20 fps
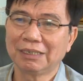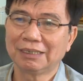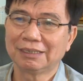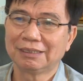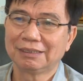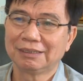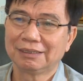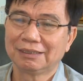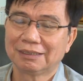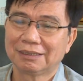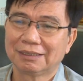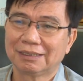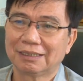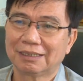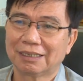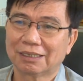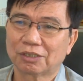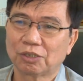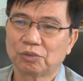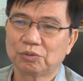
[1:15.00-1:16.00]
á, thì
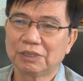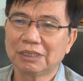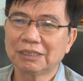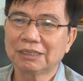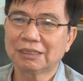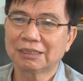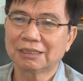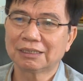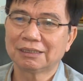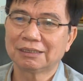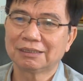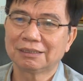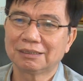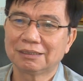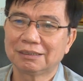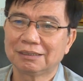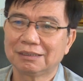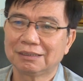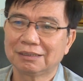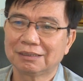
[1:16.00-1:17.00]
là tổ chức
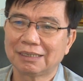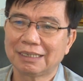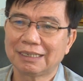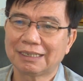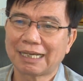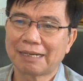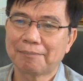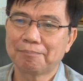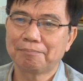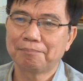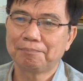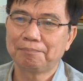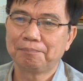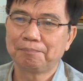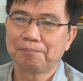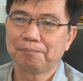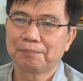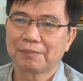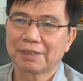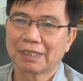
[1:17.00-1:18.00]
đi thăm
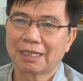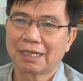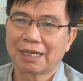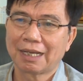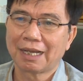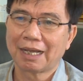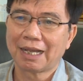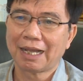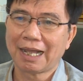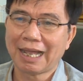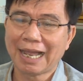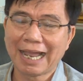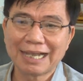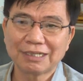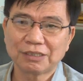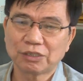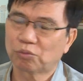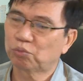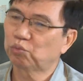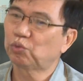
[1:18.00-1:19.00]

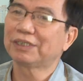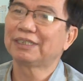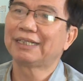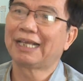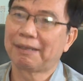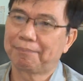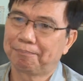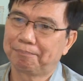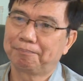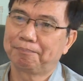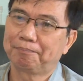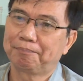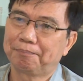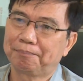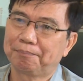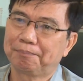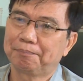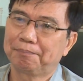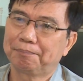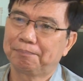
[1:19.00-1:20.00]
hai chục doanh nghiệp
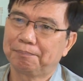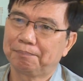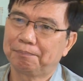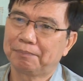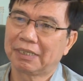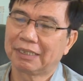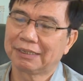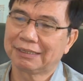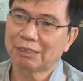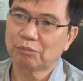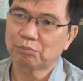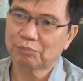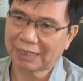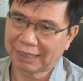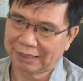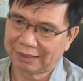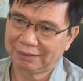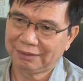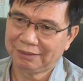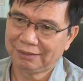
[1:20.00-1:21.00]
ở trong
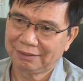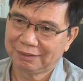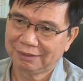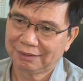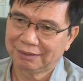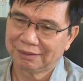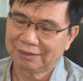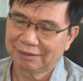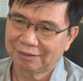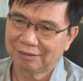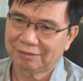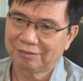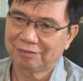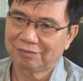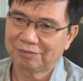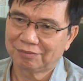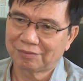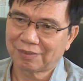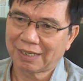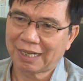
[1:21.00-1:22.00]
tỉnh
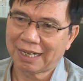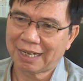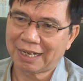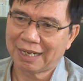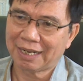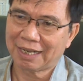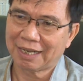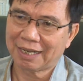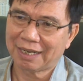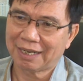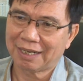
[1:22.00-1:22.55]
và